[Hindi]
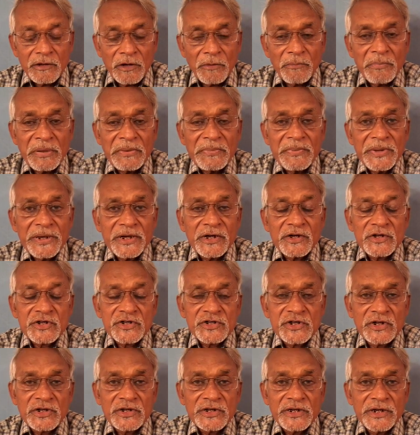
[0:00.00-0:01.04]
कभी भी कर
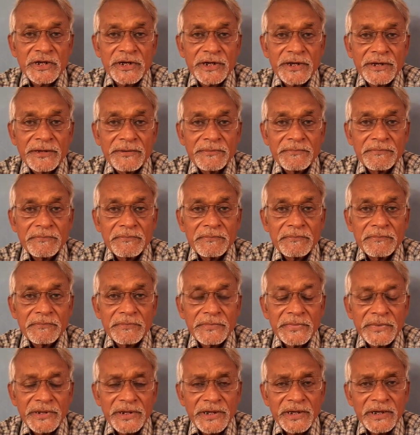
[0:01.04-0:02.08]
सकते हैं
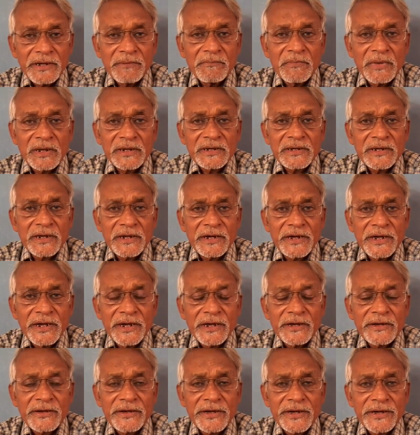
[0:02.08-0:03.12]
एक बात का
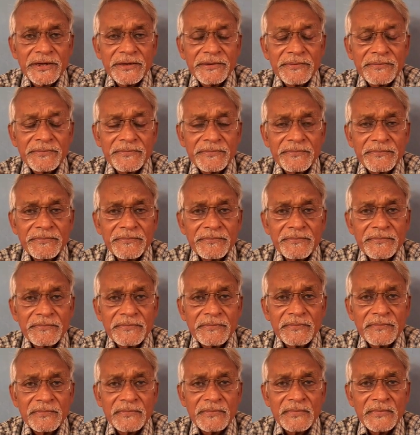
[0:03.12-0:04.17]
ख्याल रहे
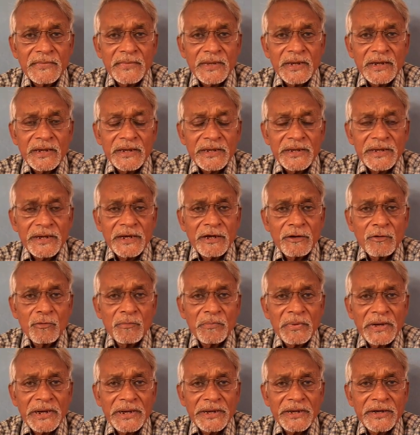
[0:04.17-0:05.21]
ये
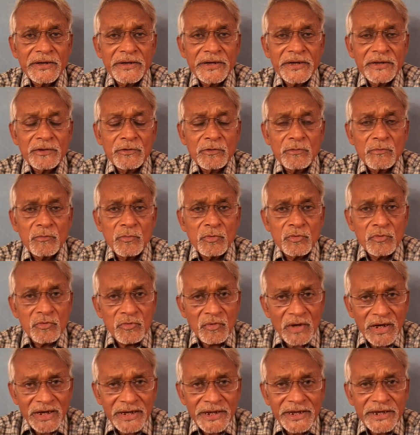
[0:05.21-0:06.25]
उपाय करें तो
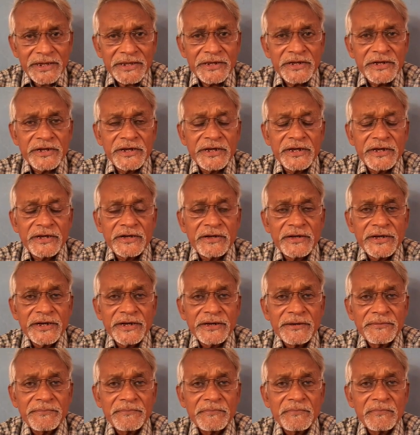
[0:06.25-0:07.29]
बुधवार के दिन ही
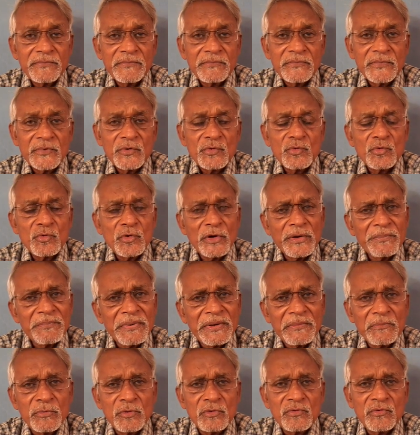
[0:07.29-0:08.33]
करें कोई
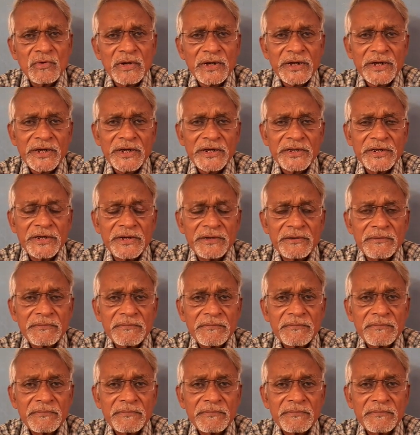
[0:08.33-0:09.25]
भी बुधवार के दिन